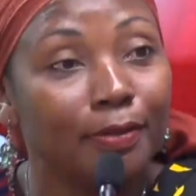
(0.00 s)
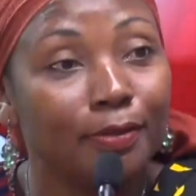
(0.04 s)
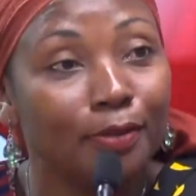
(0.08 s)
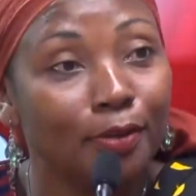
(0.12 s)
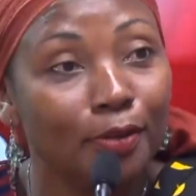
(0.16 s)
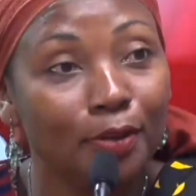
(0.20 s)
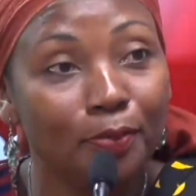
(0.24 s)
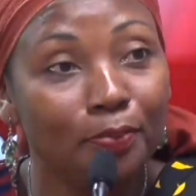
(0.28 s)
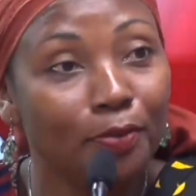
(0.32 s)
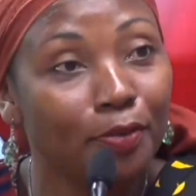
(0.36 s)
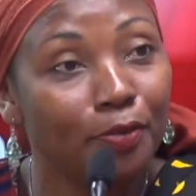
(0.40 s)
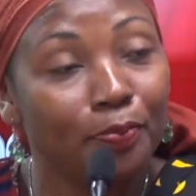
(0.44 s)

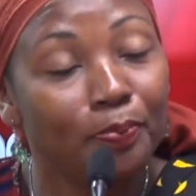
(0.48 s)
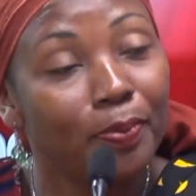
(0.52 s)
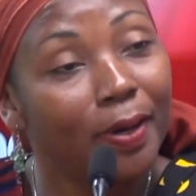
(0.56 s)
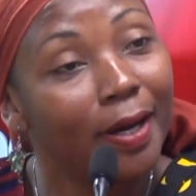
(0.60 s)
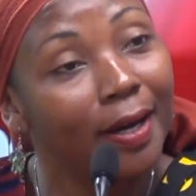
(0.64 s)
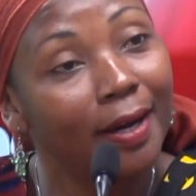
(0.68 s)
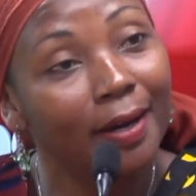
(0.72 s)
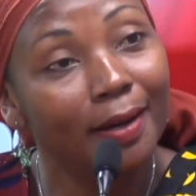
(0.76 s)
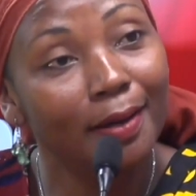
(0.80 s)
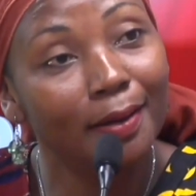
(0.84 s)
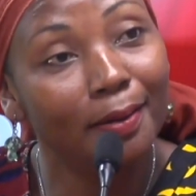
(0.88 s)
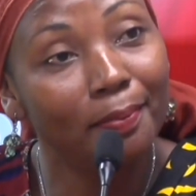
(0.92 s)
qu'ils ne peuvent
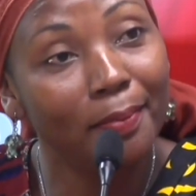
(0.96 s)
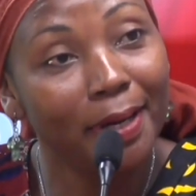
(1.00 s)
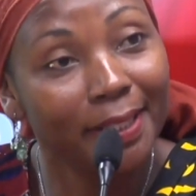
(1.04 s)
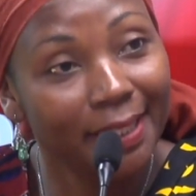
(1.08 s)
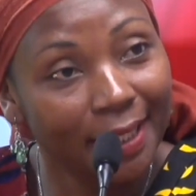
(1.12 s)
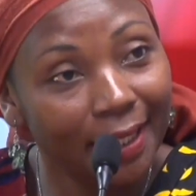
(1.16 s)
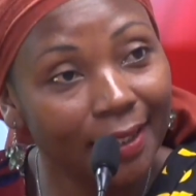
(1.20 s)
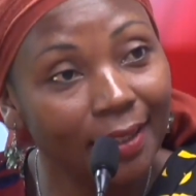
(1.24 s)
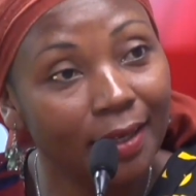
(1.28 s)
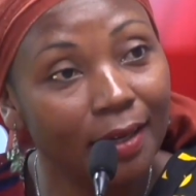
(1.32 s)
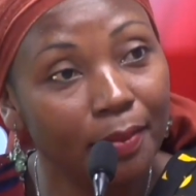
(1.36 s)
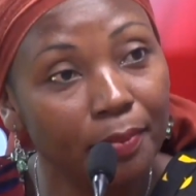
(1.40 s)
pas euh,
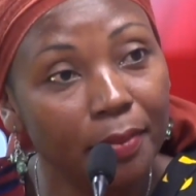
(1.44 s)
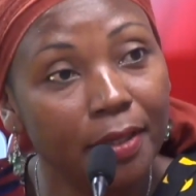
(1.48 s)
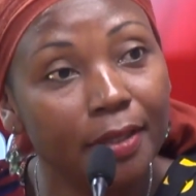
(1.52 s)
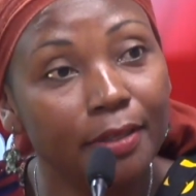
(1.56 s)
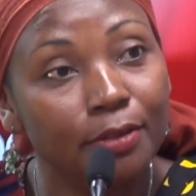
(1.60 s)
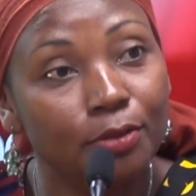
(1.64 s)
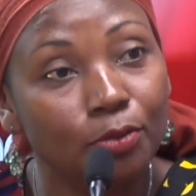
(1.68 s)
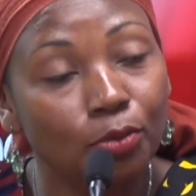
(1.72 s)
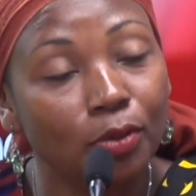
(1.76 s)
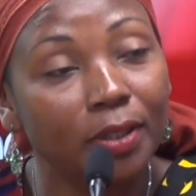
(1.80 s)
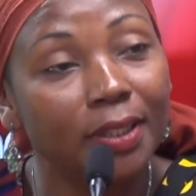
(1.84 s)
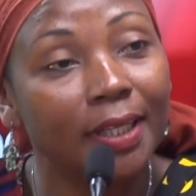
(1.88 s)
m'atteindre, hein, mais
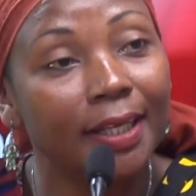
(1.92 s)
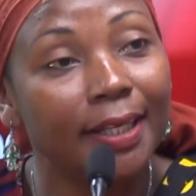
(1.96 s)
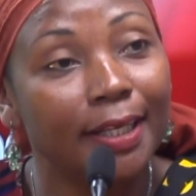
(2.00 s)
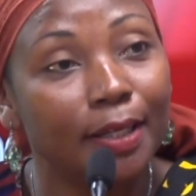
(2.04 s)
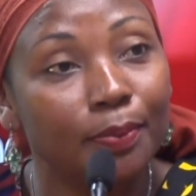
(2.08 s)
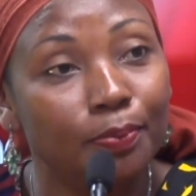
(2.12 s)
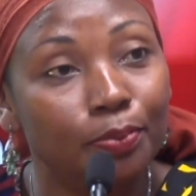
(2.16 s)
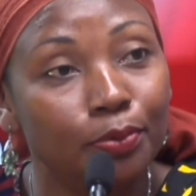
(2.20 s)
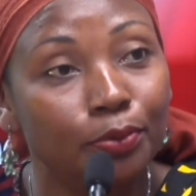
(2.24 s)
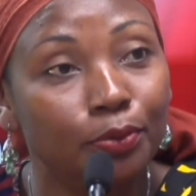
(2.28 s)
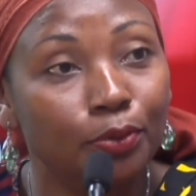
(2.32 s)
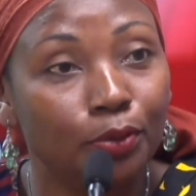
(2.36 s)
ils ont
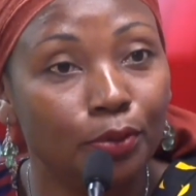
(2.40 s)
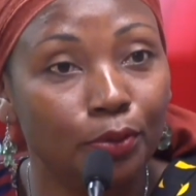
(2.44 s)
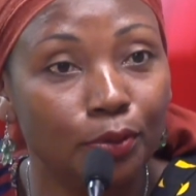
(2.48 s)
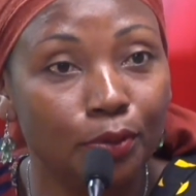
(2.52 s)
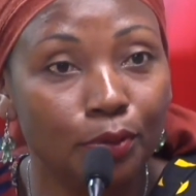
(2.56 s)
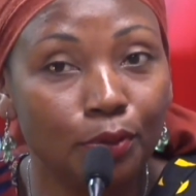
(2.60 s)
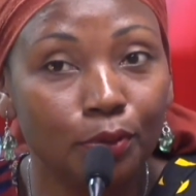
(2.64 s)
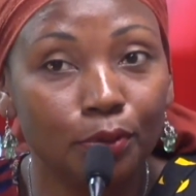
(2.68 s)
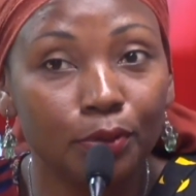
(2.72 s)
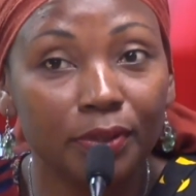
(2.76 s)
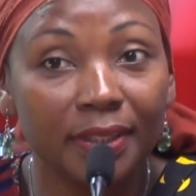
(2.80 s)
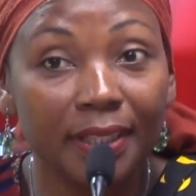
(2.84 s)
attaqué
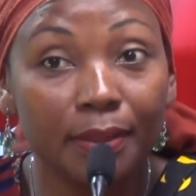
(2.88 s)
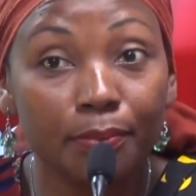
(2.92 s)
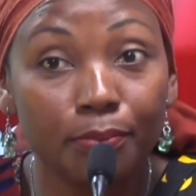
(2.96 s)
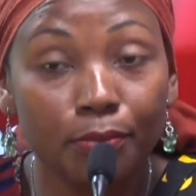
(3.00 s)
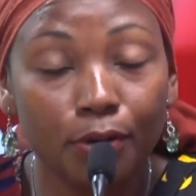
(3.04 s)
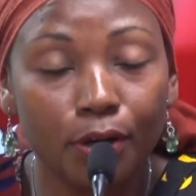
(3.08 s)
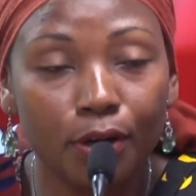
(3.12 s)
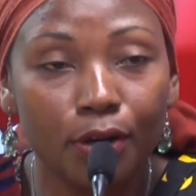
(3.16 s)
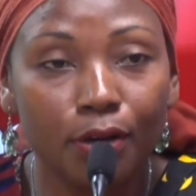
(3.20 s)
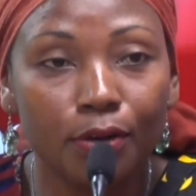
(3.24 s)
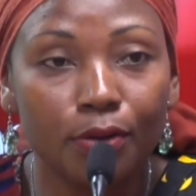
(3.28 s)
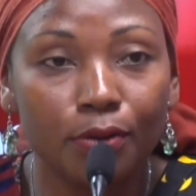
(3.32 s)
plutôt aux
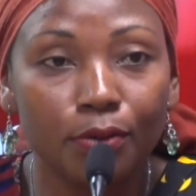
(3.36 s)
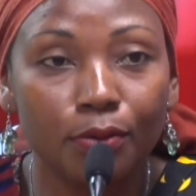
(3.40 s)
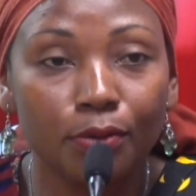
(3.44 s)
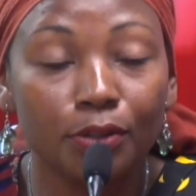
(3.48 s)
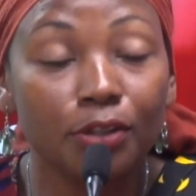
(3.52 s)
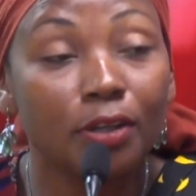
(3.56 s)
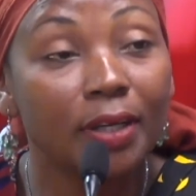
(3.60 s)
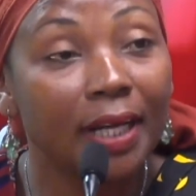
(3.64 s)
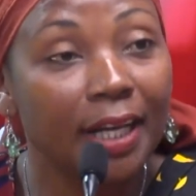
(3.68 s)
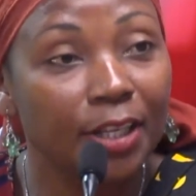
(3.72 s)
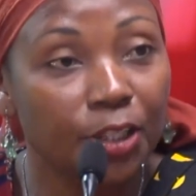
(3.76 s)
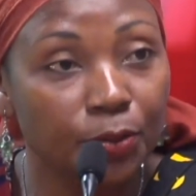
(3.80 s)
symboles,
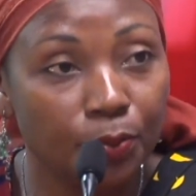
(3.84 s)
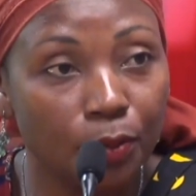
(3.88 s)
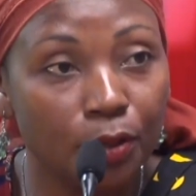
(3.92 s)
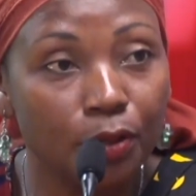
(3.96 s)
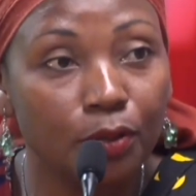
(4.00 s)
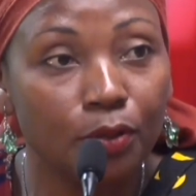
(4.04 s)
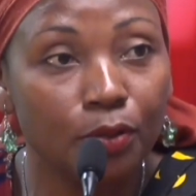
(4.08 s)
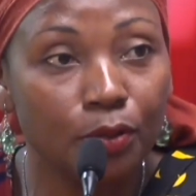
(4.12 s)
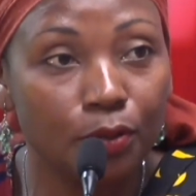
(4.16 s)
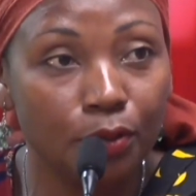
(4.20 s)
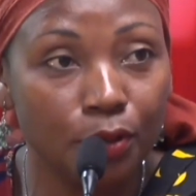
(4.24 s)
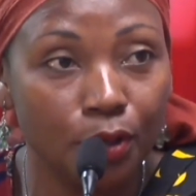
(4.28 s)
aux engagements
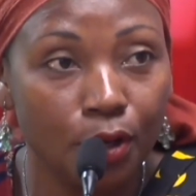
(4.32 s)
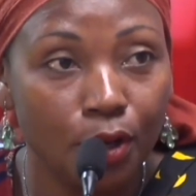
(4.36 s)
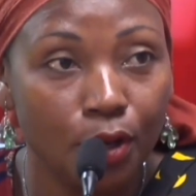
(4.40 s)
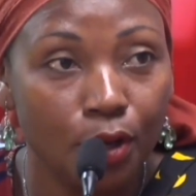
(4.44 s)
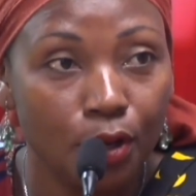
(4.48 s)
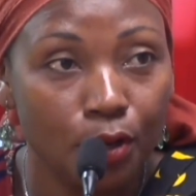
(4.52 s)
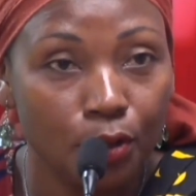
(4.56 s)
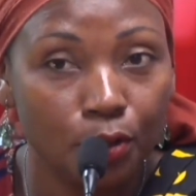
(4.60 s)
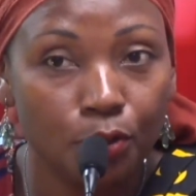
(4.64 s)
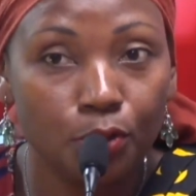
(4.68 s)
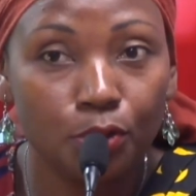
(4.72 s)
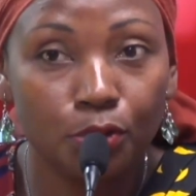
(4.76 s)
que,
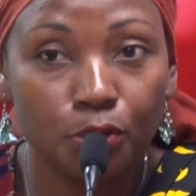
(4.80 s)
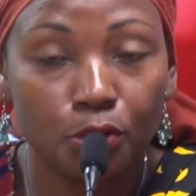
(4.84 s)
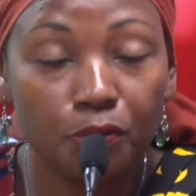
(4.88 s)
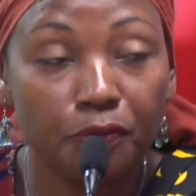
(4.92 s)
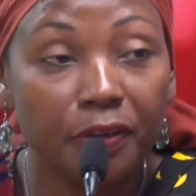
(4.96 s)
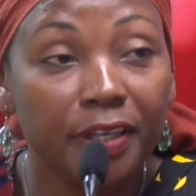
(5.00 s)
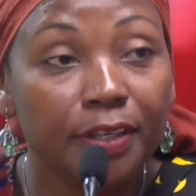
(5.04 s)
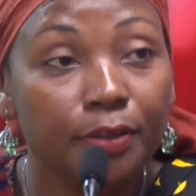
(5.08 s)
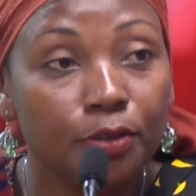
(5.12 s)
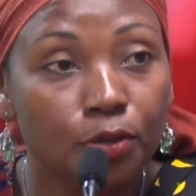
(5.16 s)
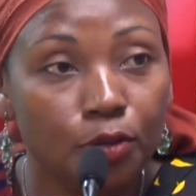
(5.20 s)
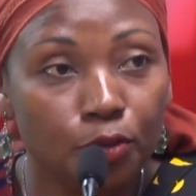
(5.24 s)
que je
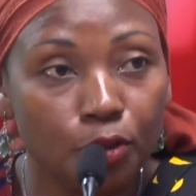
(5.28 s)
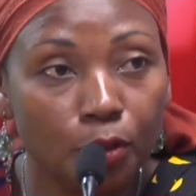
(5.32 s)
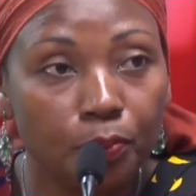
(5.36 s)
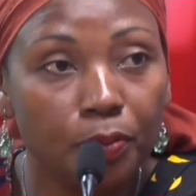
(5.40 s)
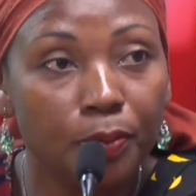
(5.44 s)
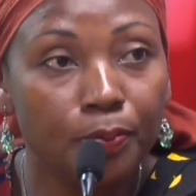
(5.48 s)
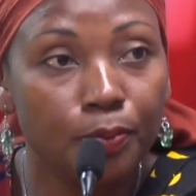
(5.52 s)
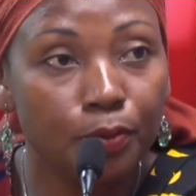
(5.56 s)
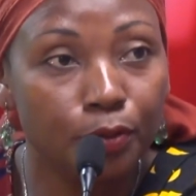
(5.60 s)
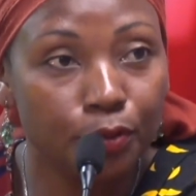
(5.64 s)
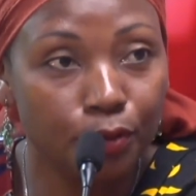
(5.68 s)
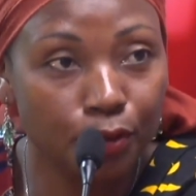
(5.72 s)
véhicule
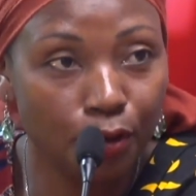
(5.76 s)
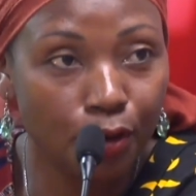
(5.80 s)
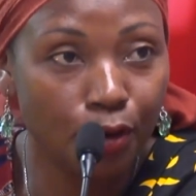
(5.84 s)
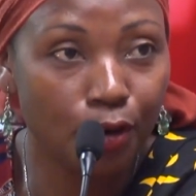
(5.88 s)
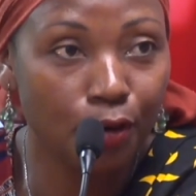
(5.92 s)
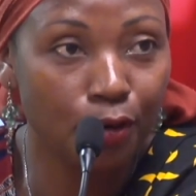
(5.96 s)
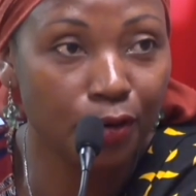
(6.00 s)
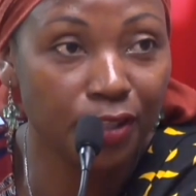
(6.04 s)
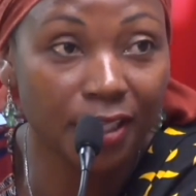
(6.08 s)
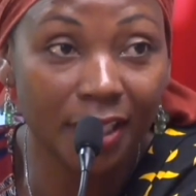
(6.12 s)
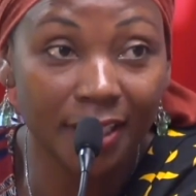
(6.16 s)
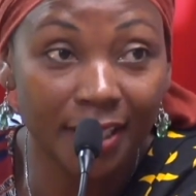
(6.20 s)
depuis
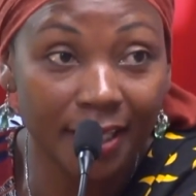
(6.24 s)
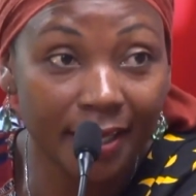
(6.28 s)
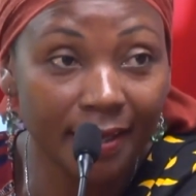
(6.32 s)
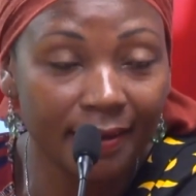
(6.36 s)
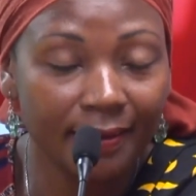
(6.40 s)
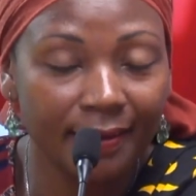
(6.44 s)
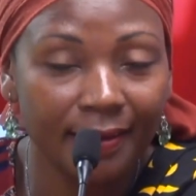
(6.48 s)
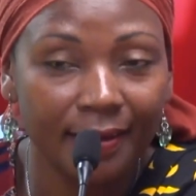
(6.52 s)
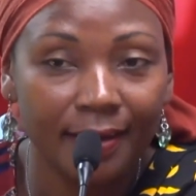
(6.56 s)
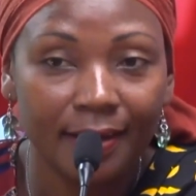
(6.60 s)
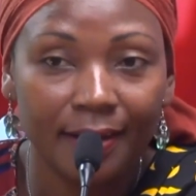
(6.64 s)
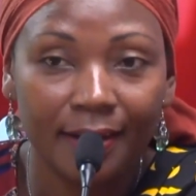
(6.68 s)
plusieurs années.